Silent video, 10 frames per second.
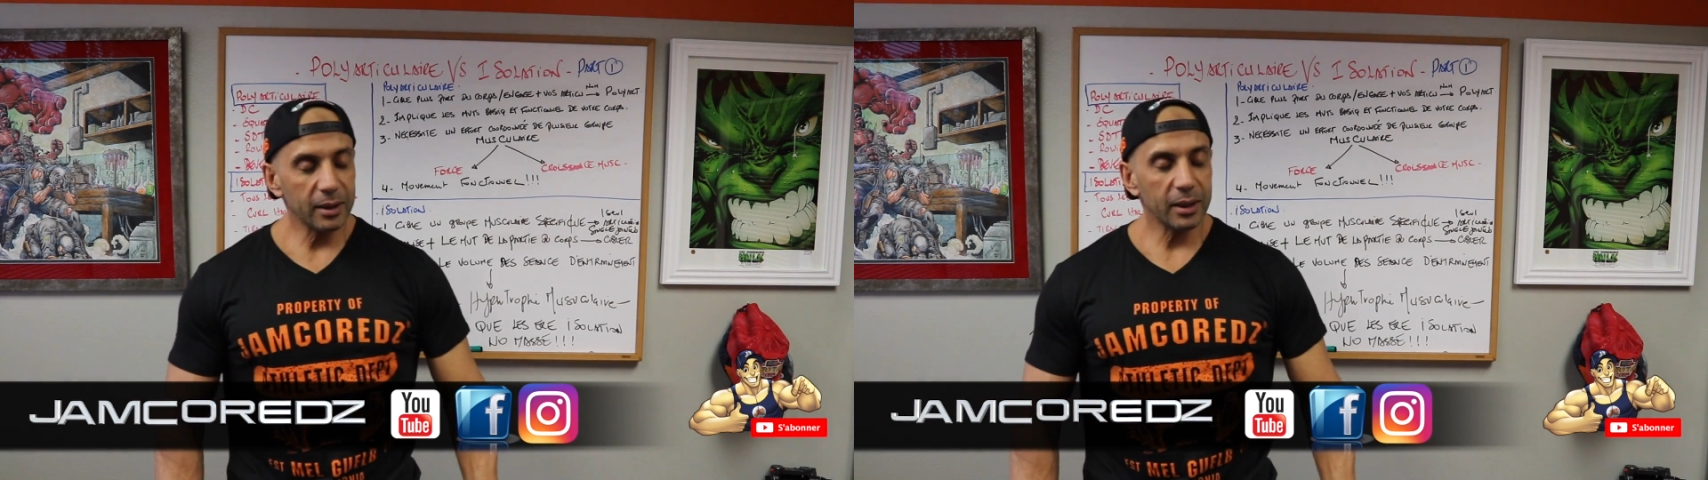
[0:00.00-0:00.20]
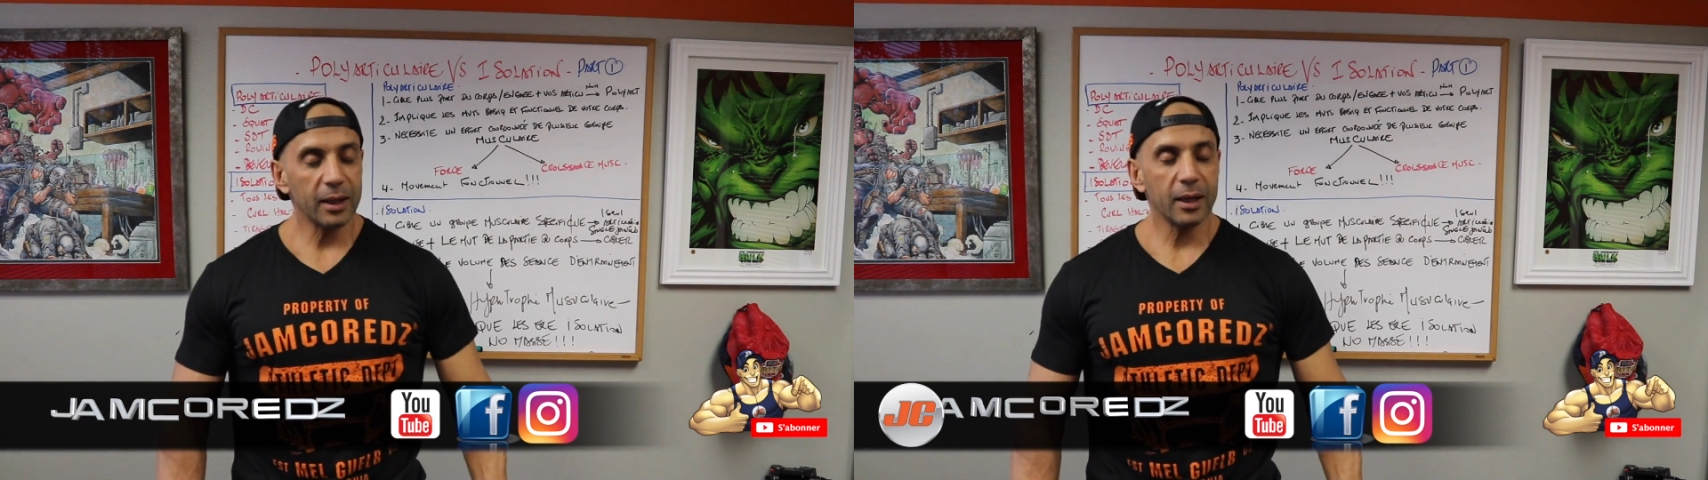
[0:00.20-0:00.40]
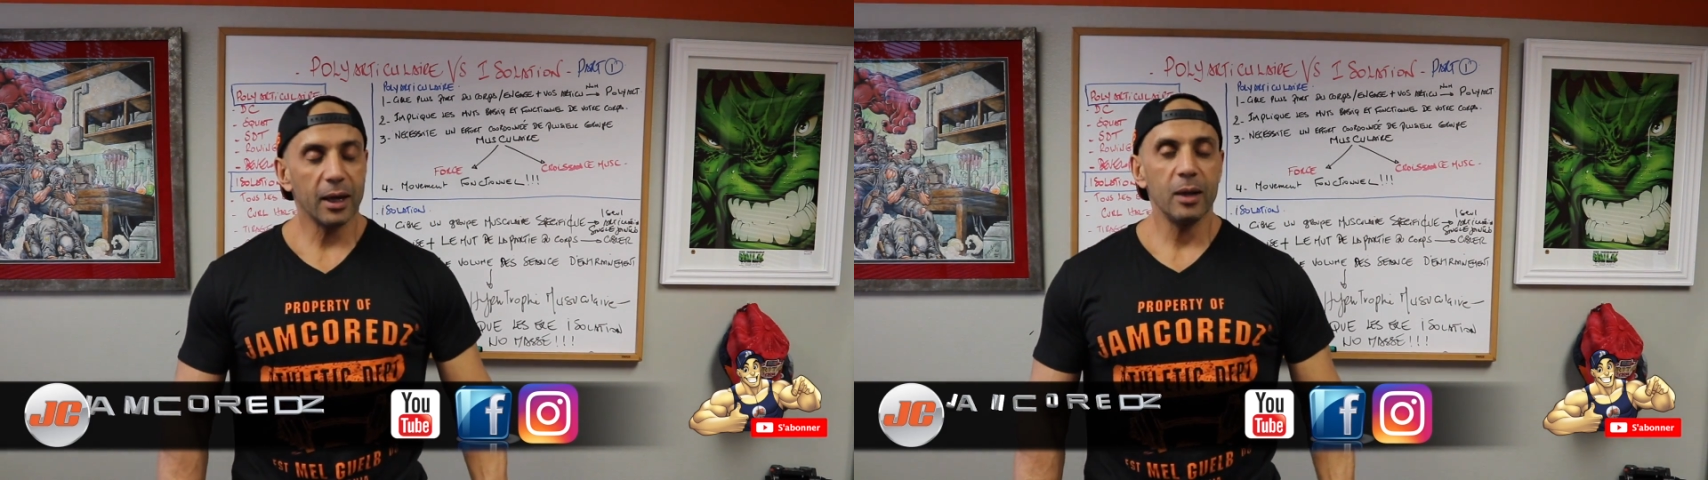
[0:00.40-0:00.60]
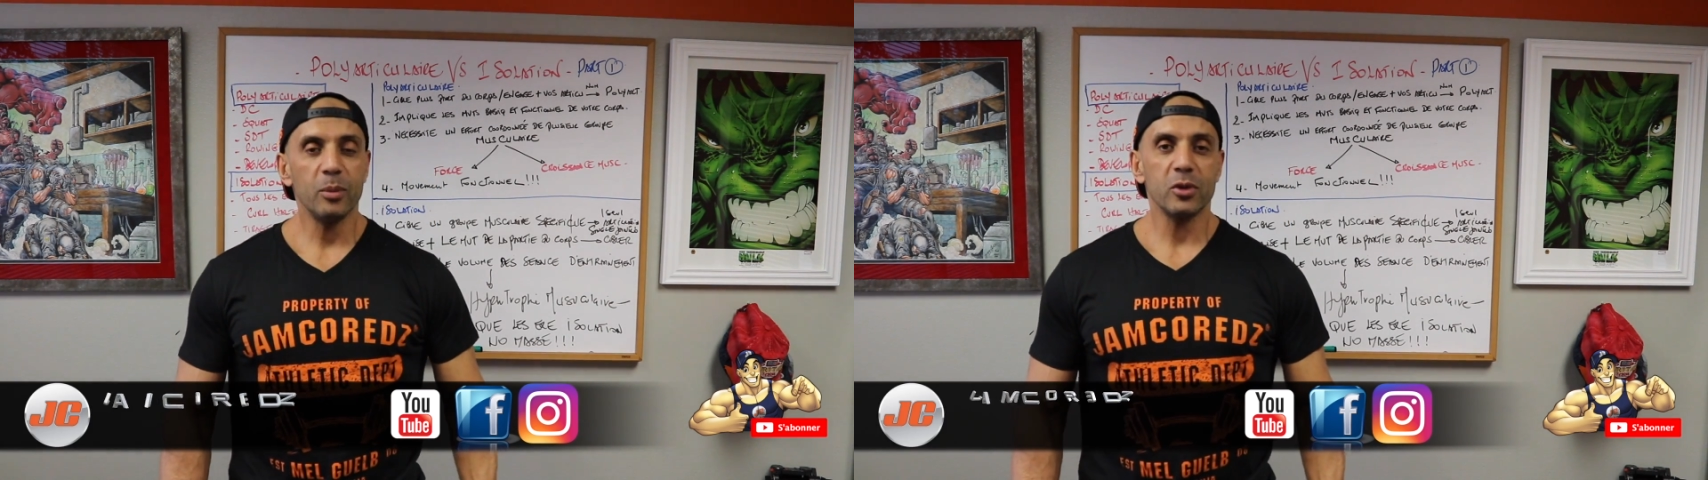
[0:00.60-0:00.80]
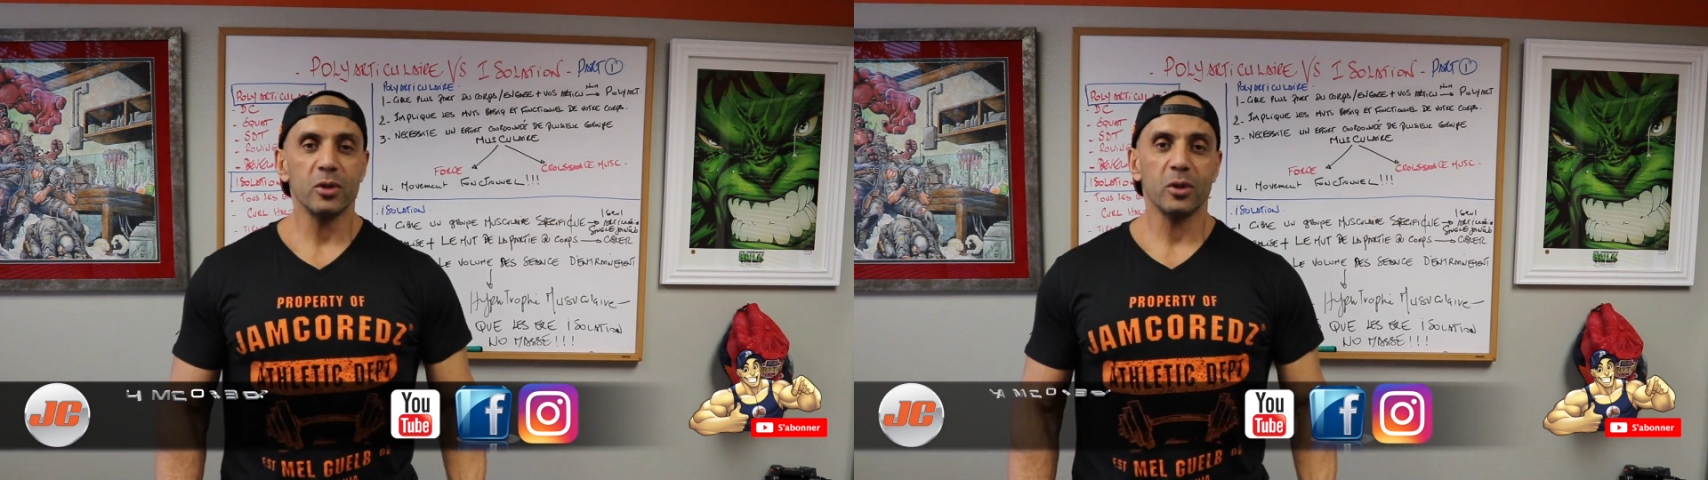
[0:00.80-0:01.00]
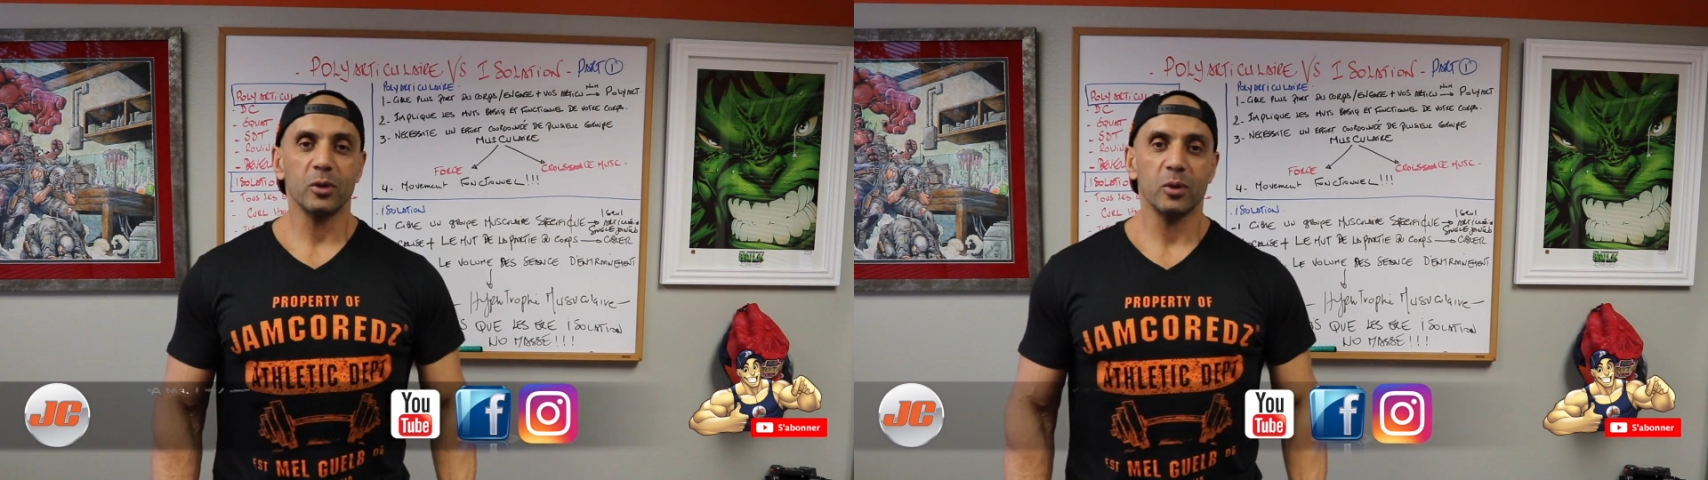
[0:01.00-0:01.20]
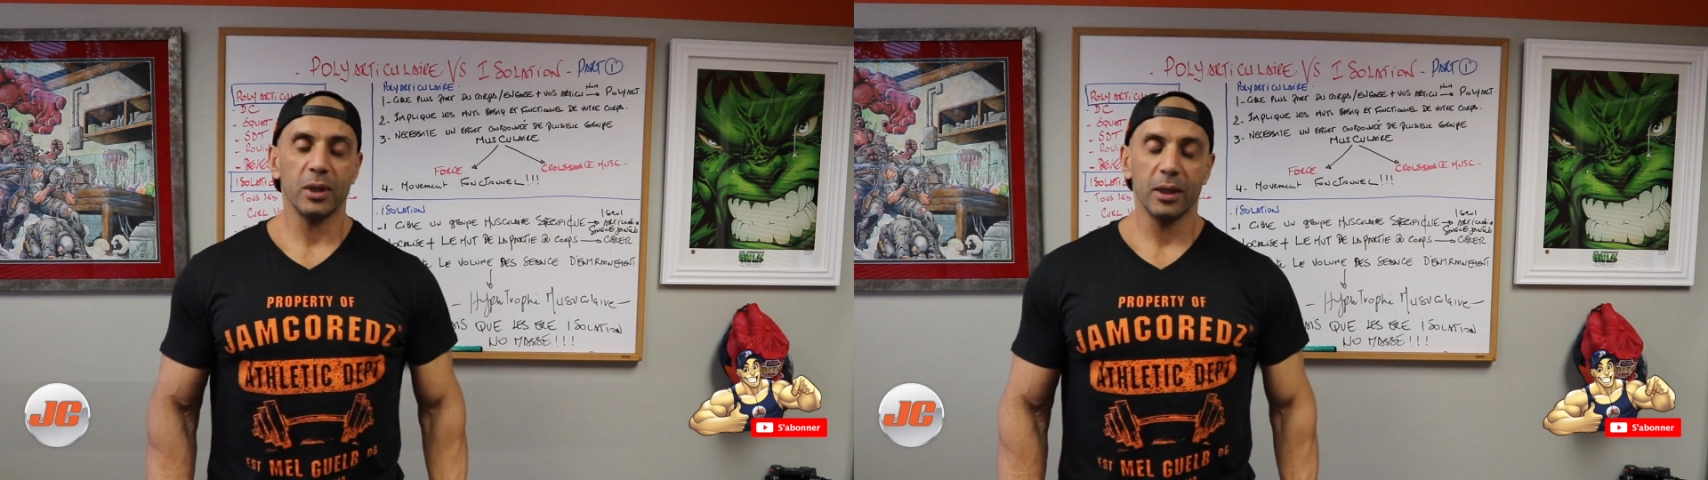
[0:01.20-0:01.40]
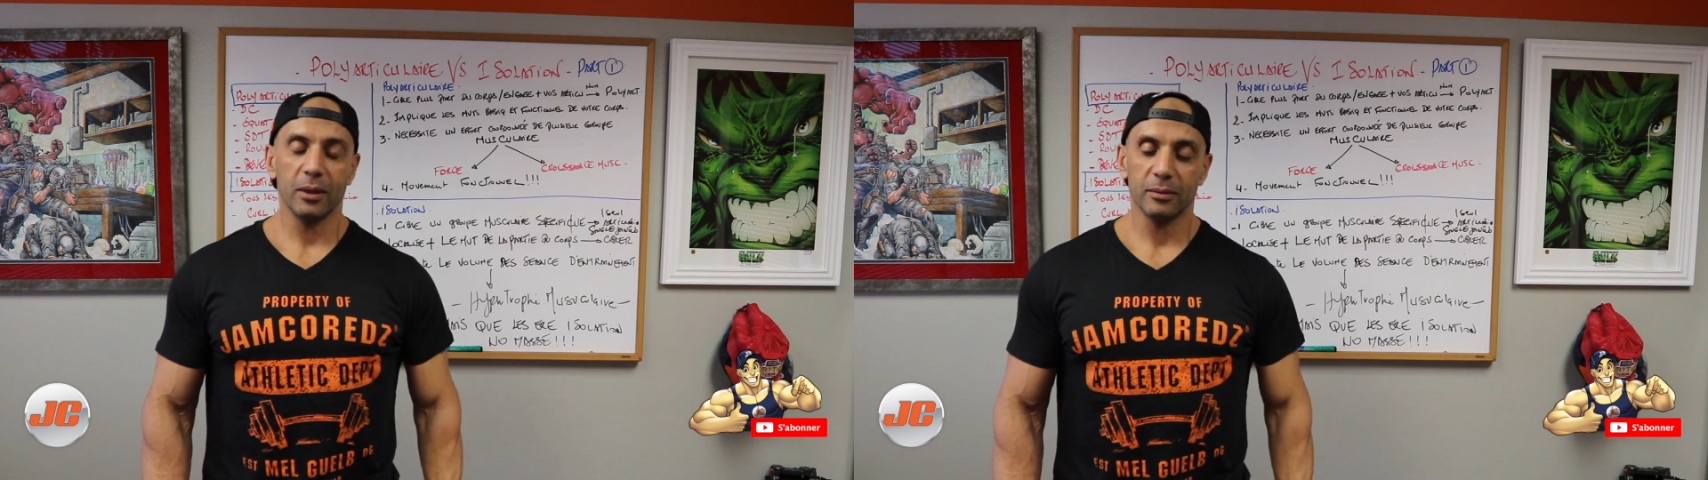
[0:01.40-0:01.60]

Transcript: très calme aujourd'hui.